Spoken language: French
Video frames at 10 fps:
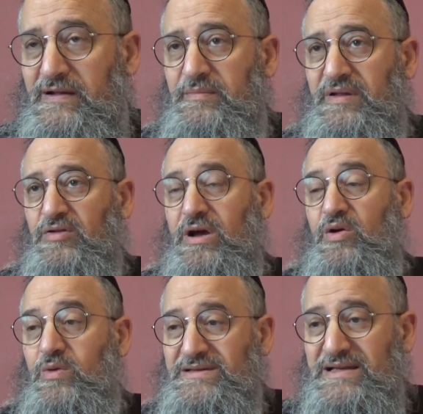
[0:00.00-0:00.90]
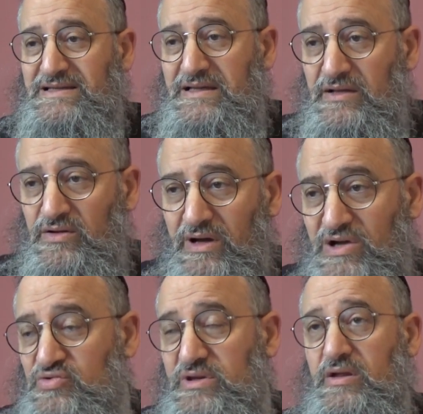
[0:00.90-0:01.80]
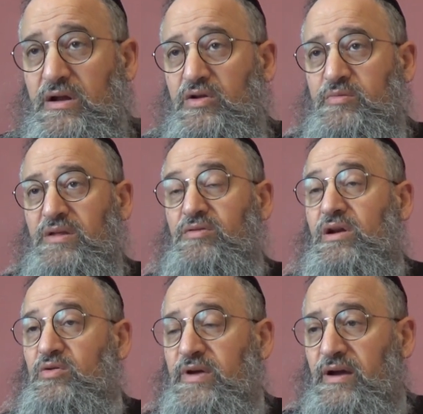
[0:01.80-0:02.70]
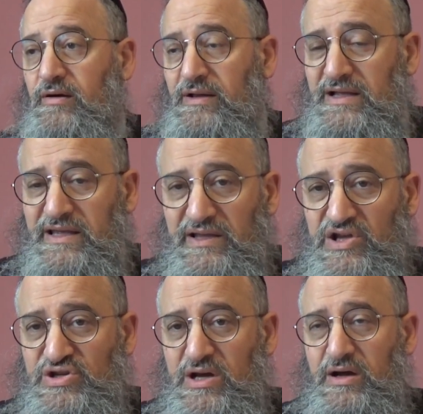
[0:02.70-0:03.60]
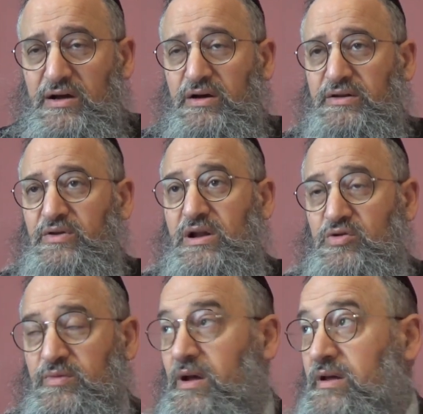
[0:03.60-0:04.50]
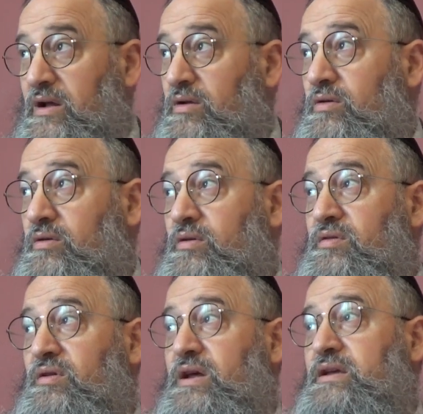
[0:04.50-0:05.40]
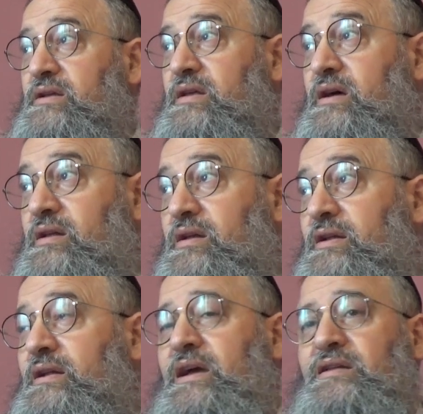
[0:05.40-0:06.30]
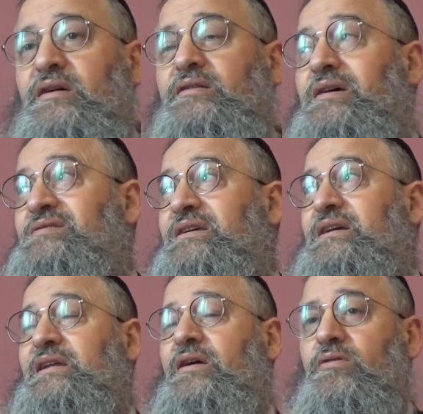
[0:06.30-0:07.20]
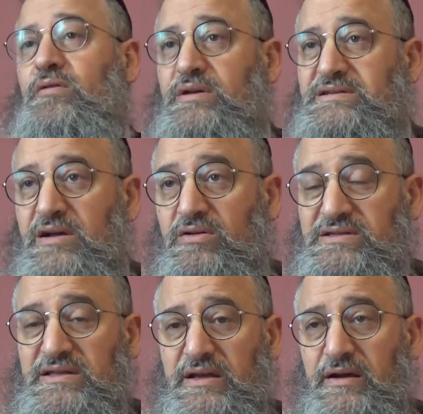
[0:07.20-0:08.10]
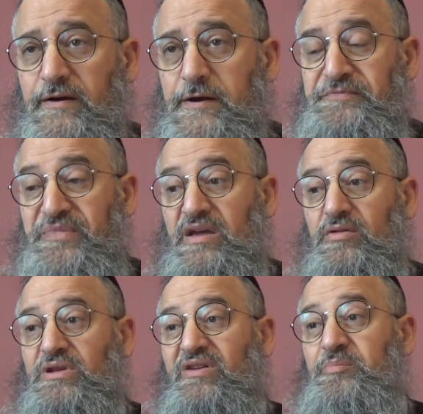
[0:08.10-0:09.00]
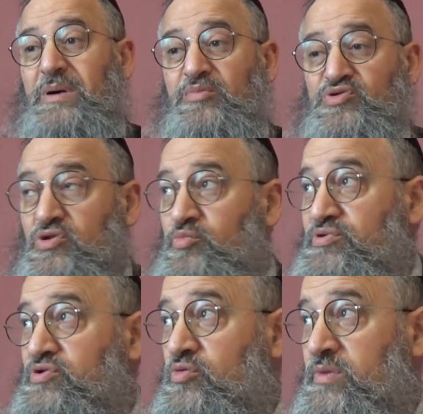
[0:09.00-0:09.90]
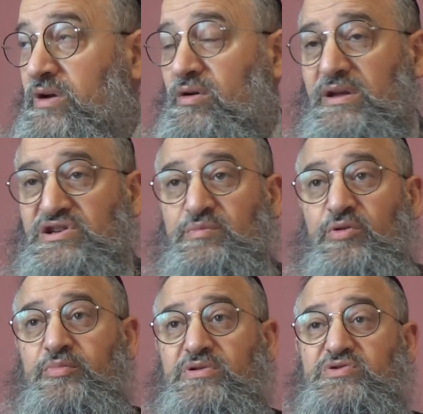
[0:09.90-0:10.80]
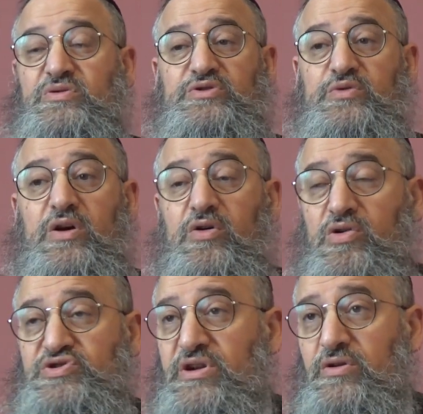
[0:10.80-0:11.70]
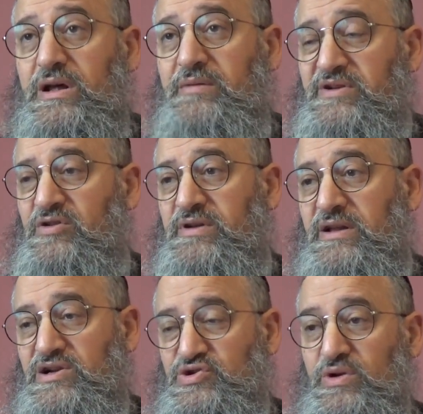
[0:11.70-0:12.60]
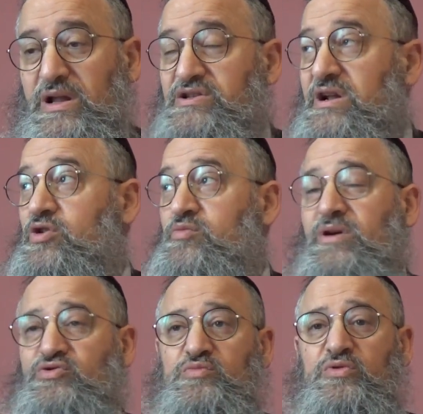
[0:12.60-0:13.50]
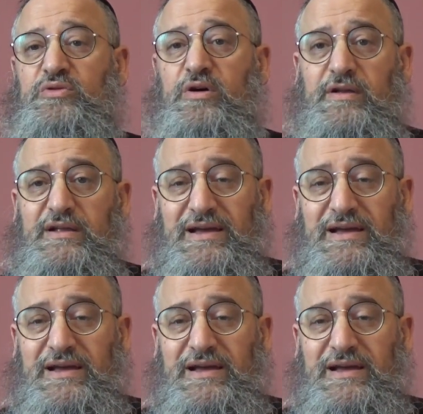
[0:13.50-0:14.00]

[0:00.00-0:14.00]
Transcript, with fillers: Parce que à quoi ça sert de rajouter de la lumière sur la lumière Il y a déjà euh, de la lumière. le, soleil est un, est un astre éclairant extraordinaire. Et on n'avait pas besoin de plus de lumière que ce qu'Hachem propose. Tu, es oro chez l'Olympe, dit le Midrash. Tu es déjà la lumière du monde.